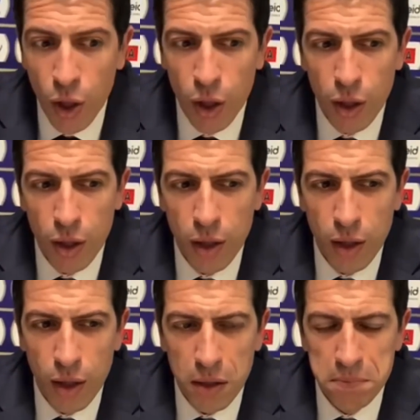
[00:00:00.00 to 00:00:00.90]

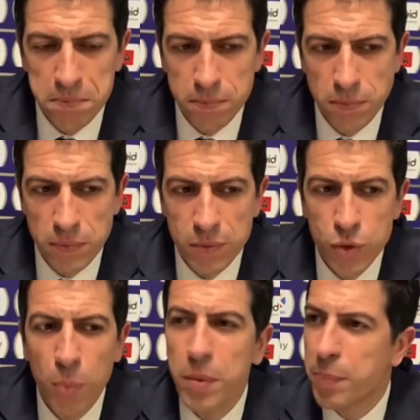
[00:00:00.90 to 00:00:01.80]
eh,
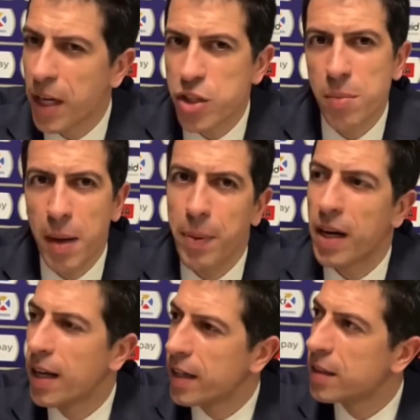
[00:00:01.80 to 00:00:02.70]
mi piace mai
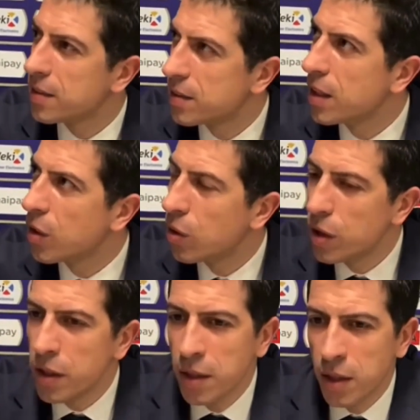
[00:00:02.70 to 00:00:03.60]
parlare dei
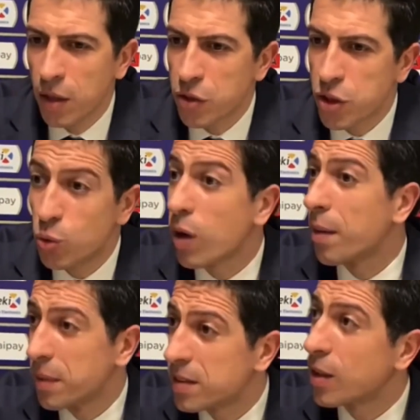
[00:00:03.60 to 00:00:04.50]
singoli, oggi
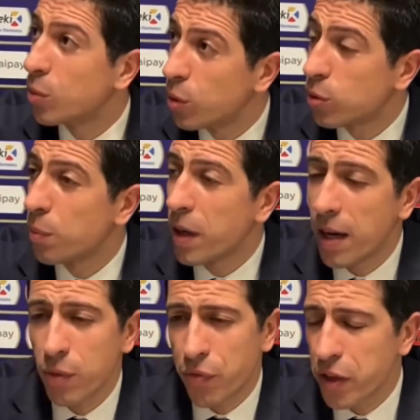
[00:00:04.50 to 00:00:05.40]
Durham è stato molto
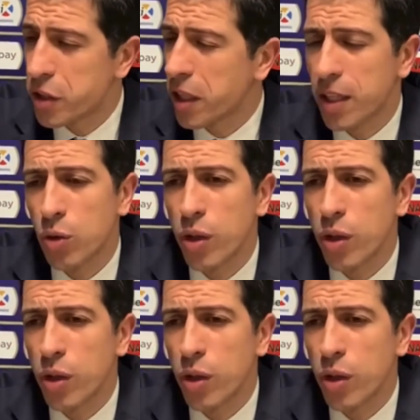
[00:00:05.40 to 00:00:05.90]
bravo, Fraser, credo che